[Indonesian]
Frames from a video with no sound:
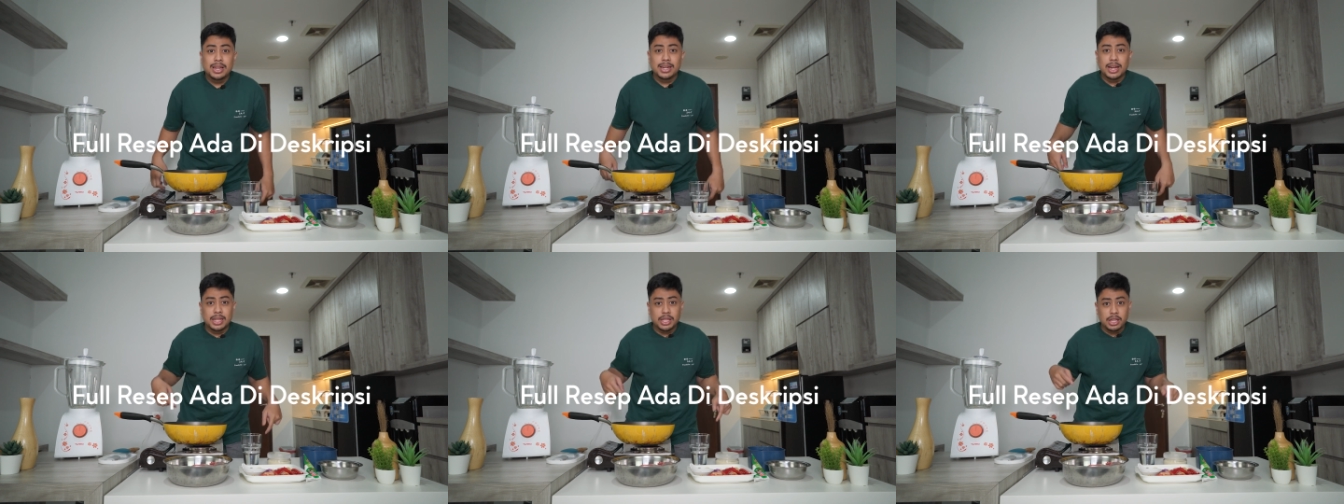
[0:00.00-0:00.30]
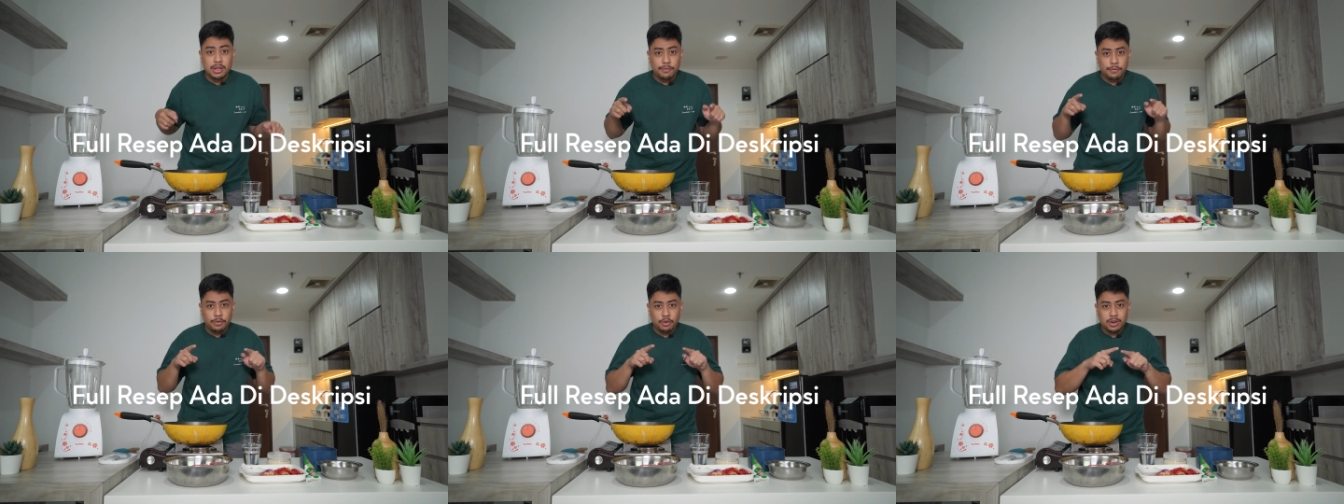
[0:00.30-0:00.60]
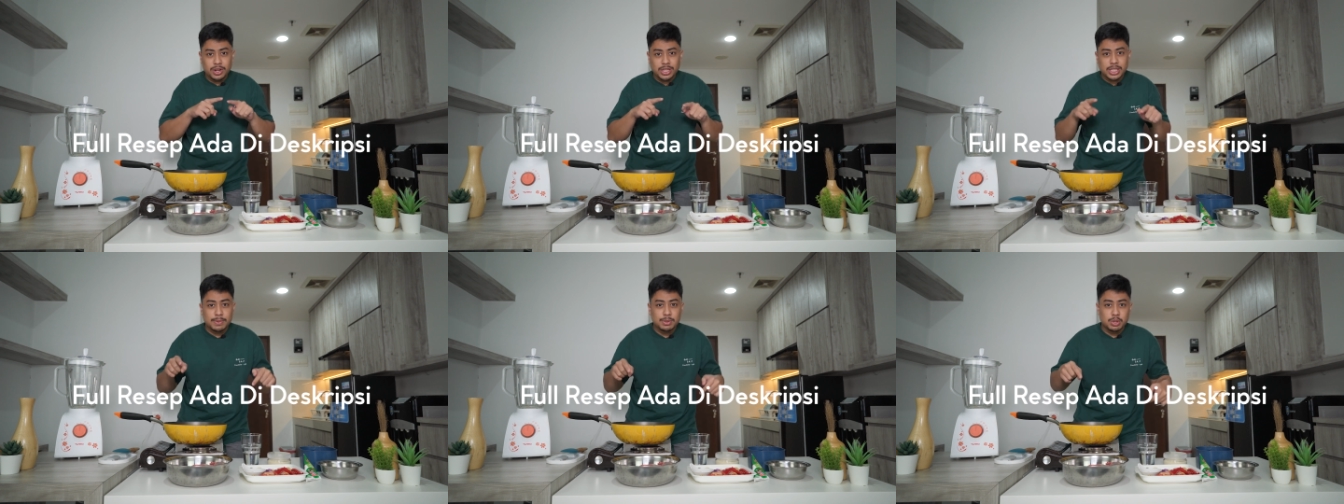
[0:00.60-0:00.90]
nanti
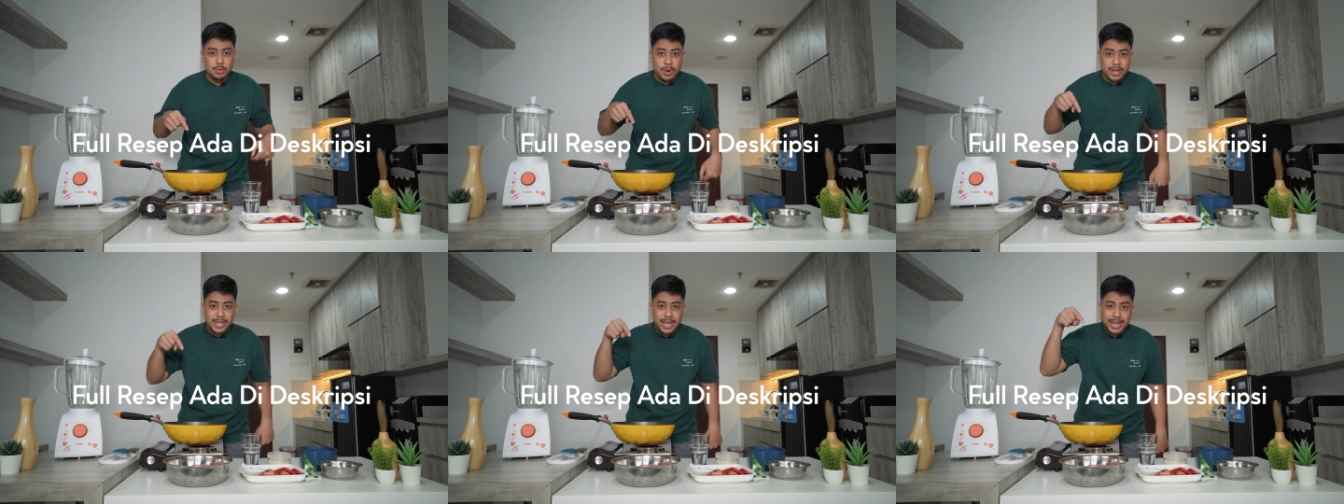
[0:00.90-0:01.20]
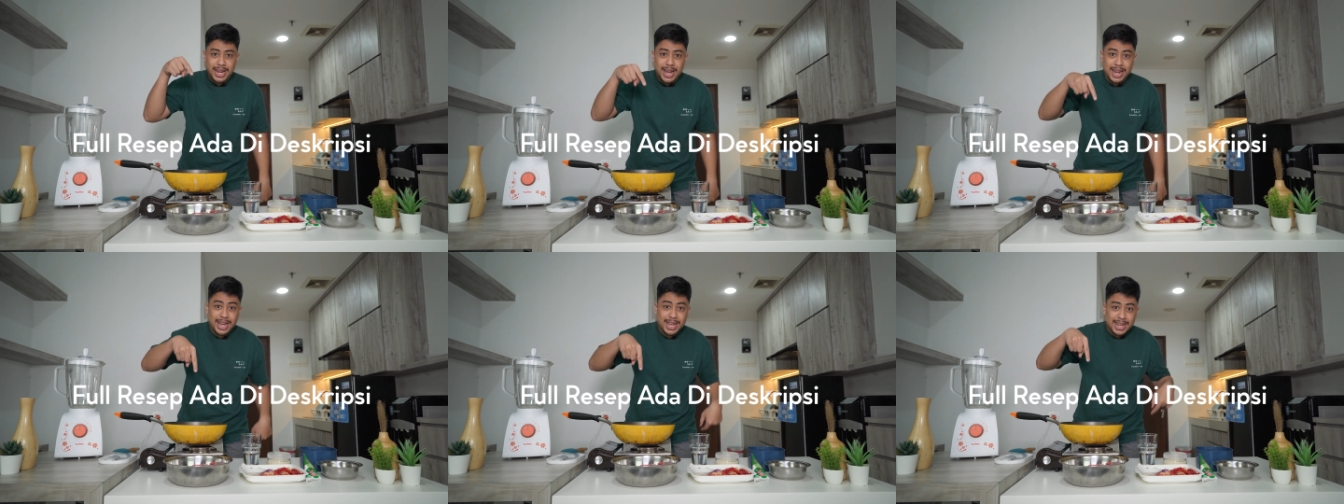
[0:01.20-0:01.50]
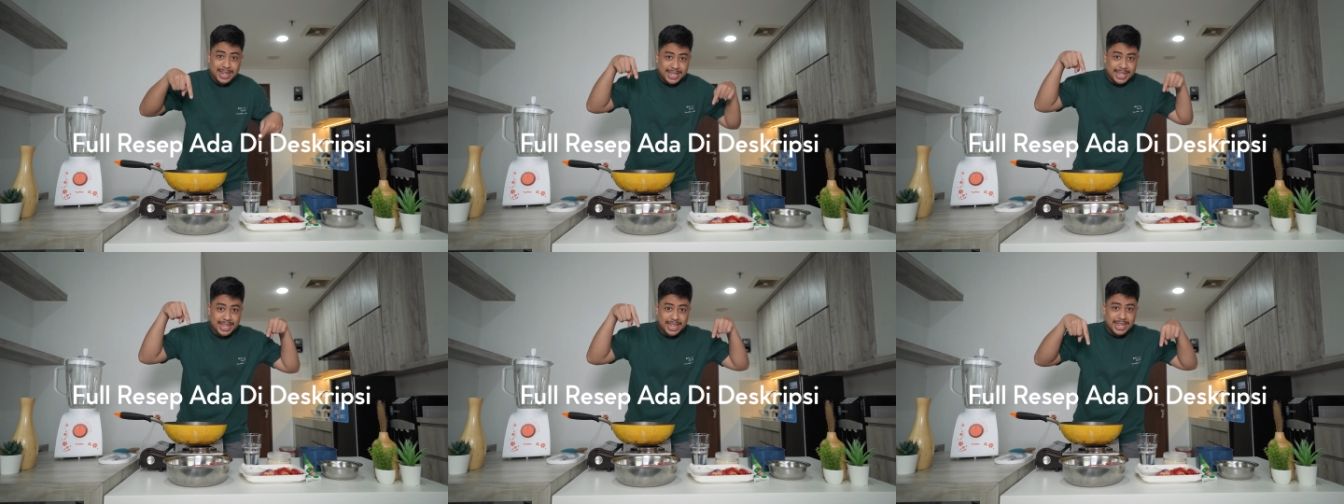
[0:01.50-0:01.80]
full resep semuanya ada
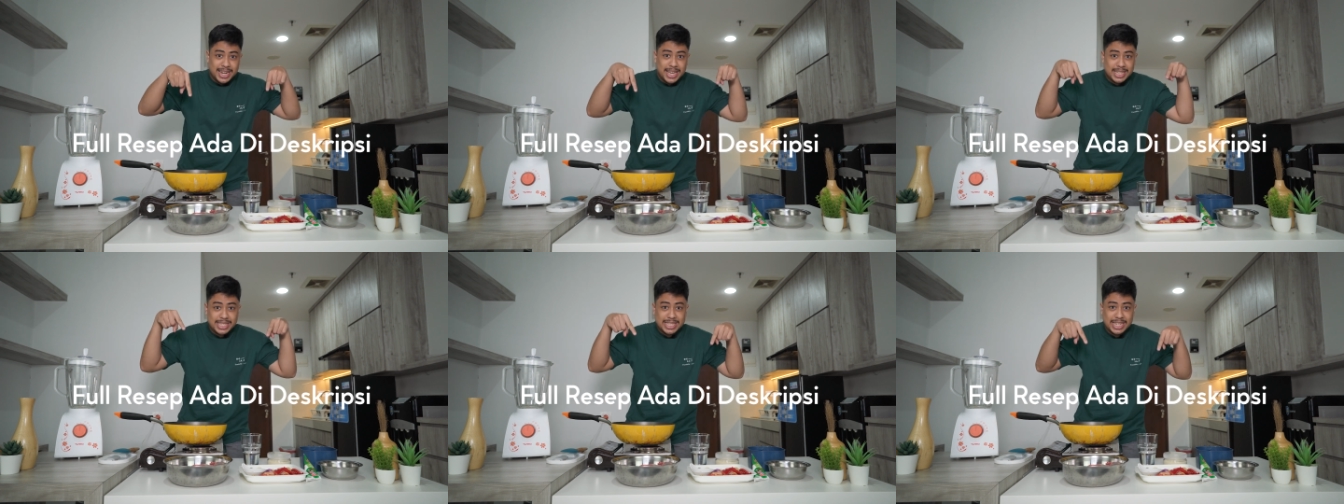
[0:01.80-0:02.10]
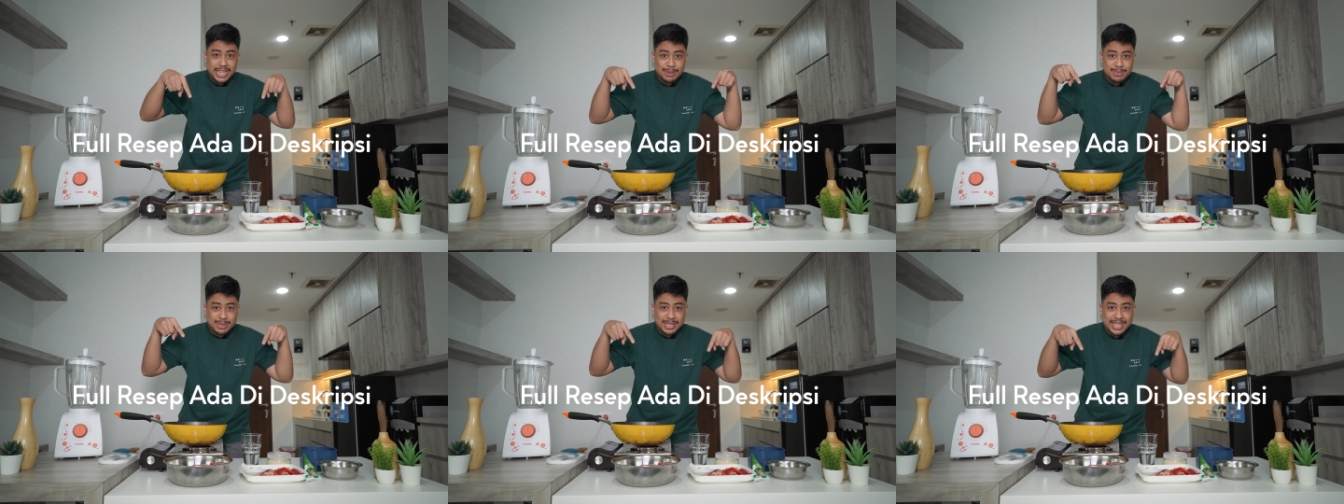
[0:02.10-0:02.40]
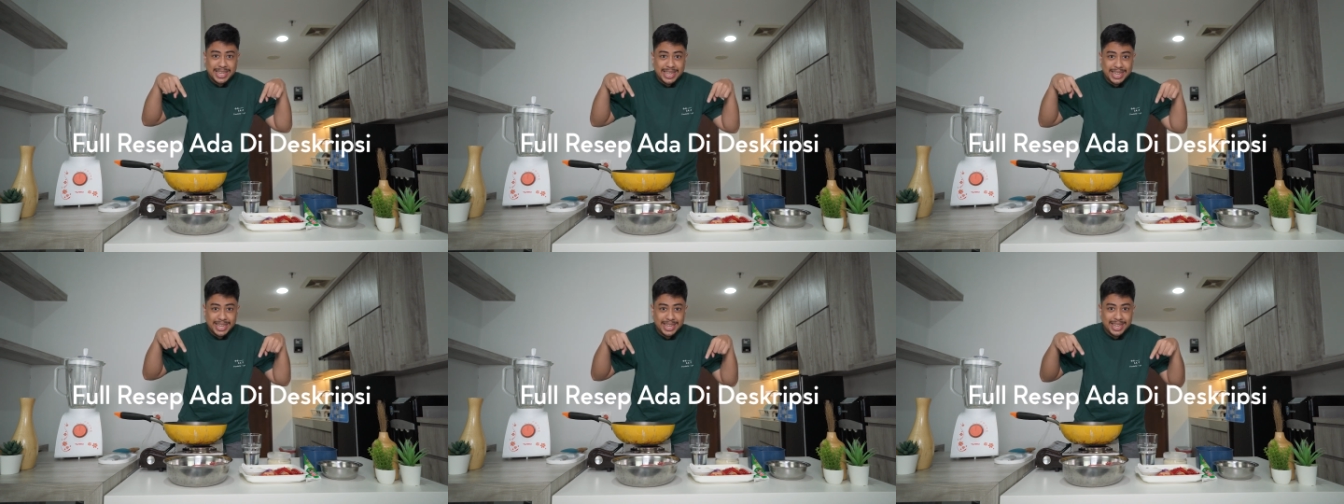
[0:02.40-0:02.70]
di
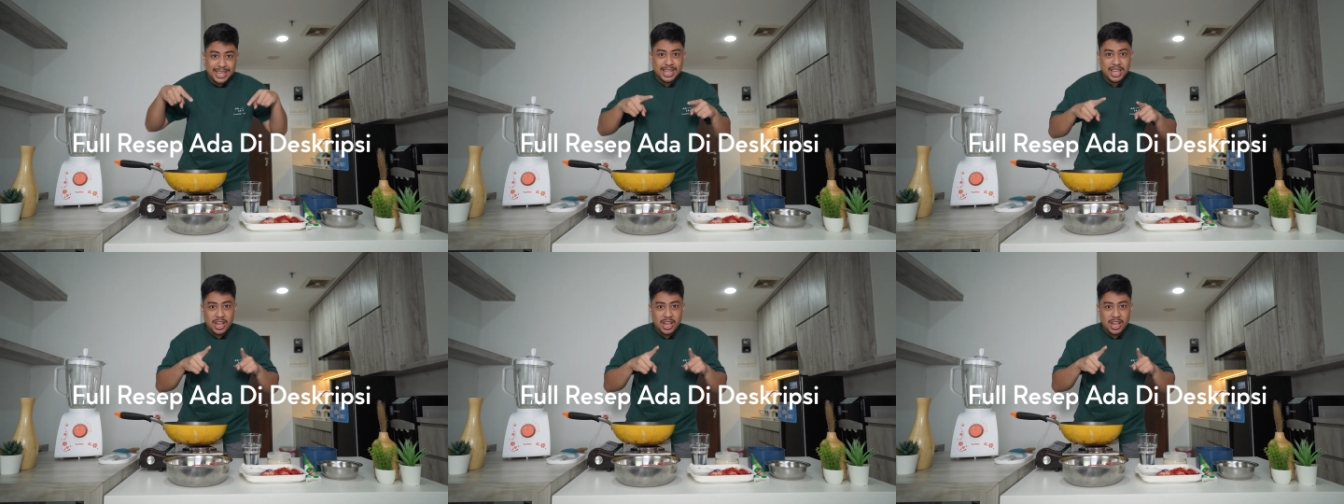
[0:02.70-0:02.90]
deskripsi.